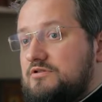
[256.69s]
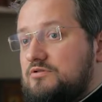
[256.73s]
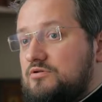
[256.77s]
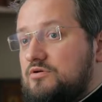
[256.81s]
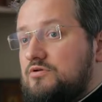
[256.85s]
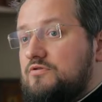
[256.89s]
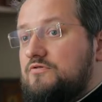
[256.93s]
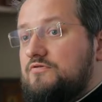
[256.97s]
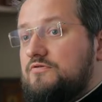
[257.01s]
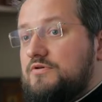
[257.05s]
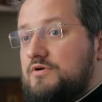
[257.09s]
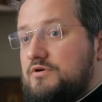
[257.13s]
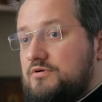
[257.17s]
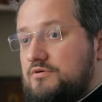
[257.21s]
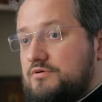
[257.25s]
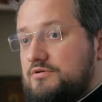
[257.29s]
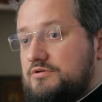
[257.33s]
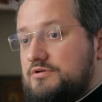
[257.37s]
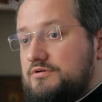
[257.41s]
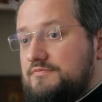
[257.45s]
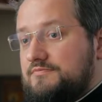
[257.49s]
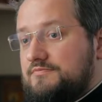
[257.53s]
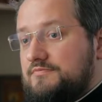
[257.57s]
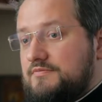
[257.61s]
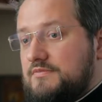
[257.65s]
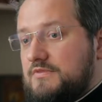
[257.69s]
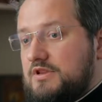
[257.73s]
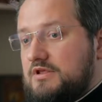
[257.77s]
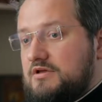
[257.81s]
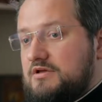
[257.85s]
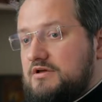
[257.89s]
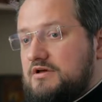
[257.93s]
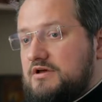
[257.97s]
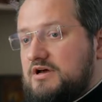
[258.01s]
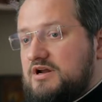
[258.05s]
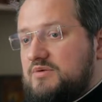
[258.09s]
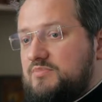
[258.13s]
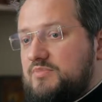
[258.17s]
Нового года,
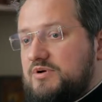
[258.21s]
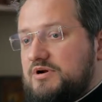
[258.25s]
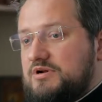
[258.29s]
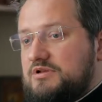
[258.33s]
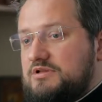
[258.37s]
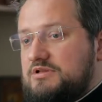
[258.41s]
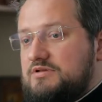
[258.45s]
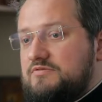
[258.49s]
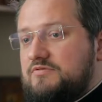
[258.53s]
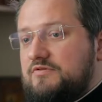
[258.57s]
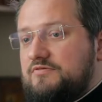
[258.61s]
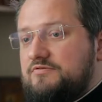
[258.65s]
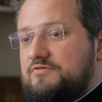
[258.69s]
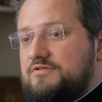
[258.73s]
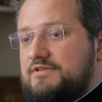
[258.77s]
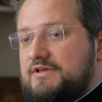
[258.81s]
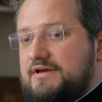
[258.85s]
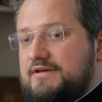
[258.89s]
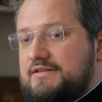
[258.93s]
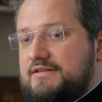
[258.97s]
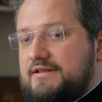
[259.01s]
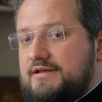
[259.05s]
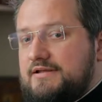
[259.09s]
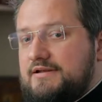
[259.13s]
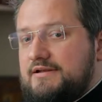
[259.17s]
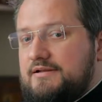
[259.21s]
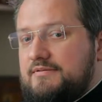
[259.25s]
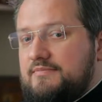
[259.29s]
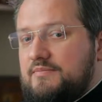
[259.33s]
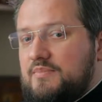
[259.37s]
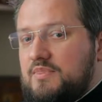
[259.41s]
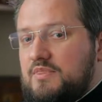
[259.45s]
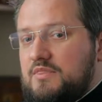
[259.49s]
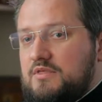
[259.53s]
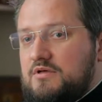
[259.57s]
корпоративов и так далее.